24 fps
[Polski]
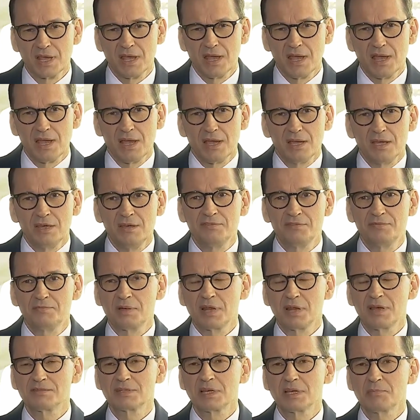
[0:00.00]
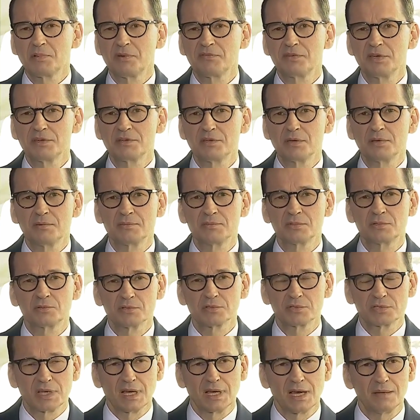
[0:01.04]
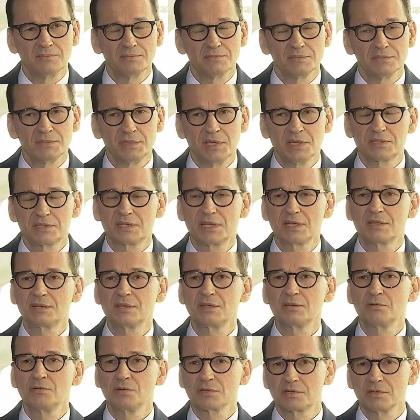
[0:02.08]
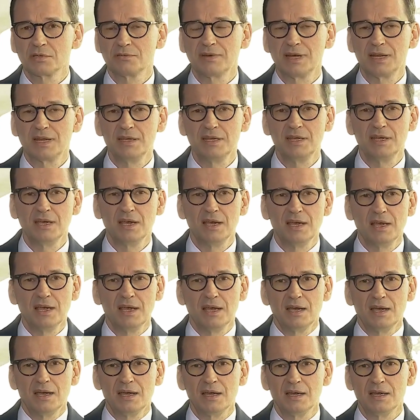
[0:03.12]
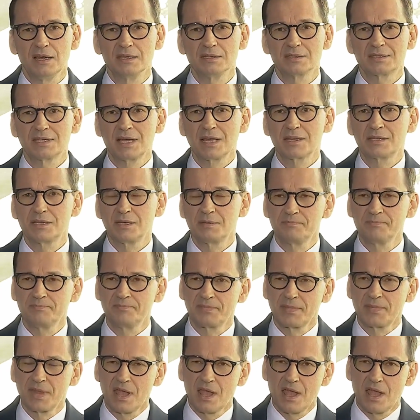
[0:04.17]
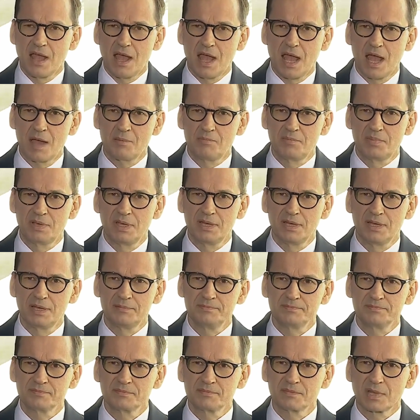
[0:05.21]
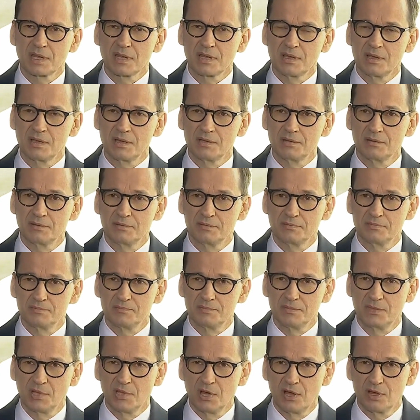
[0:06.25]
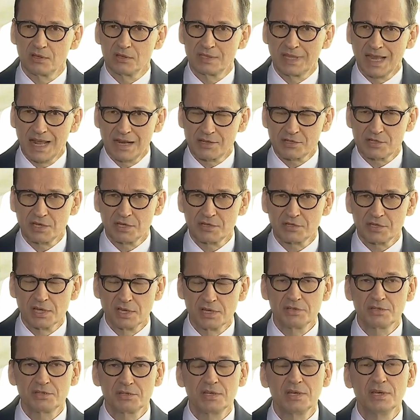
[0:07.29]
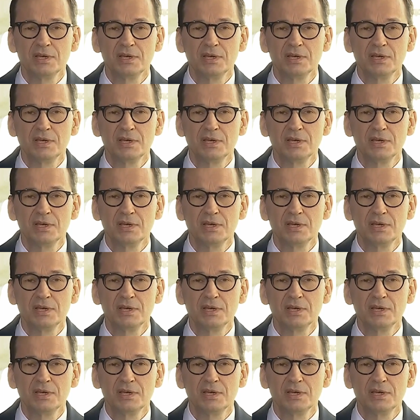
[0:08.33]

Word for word: i wbrew zapowiedziom Tuska niestety głosowali e, za tym, aby e, do dalszej części